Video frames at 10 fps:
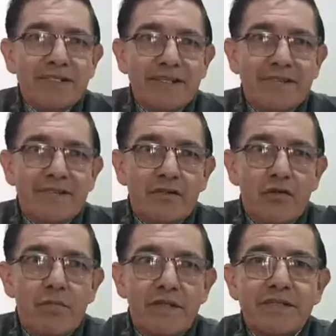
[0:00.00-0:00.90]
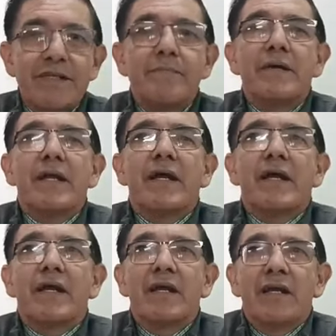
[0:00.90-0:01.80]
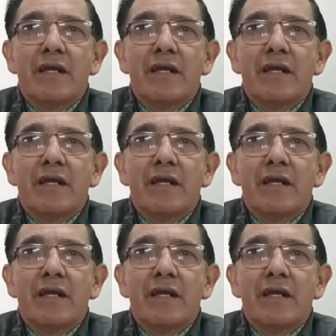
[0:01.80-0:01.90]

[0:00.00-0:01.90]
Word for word: meses, dos meses para